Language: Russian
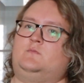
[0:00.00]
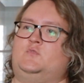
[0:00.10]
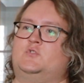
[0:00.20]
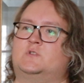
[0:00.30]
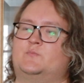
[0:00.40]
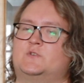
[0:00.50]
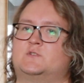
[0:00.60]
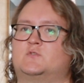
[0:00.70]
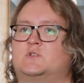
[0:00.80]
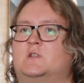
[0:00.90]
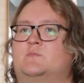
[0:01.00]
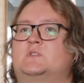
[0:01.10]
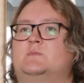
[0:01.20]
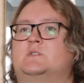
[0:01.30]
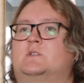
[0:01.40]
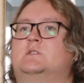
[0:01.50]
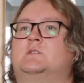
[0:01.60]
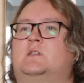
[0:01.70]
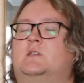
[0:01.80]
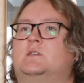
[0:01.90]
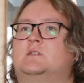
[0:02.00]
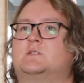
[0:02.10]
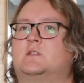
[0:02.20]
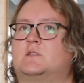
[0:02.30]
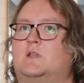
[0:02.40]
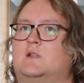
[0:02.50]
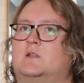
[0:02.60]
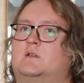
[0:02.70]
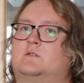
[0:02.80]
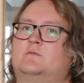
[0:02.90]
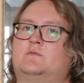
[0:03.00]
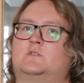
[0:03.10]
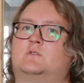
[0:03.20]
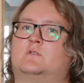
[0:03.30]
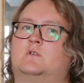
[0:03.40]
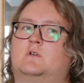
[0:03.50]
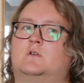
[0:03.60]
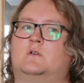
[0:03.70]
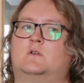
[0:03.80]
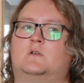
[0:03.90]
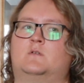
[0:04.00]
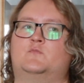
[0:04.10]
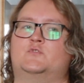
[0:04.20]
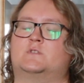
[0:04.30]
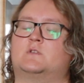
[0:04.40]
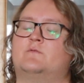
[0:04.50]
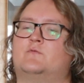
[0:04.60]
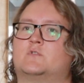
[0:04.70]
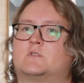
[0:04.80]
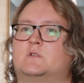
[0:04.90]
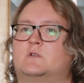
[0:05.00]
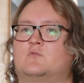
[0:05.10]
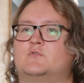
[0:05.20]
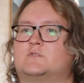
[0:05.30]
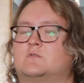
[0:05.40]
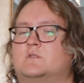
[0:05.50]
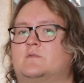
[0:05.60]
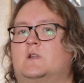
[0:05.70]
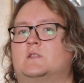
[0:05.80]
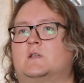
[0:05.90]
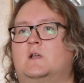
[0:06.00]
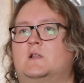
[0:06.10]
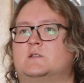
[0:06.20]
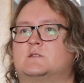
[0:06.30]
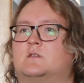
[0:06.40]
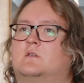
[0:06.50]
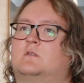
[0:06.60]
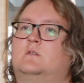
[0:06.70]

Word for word: Можно поизучать, посмотреть, какие есть отели, в которых э, будет комфортно гостю на инвалидной коляске.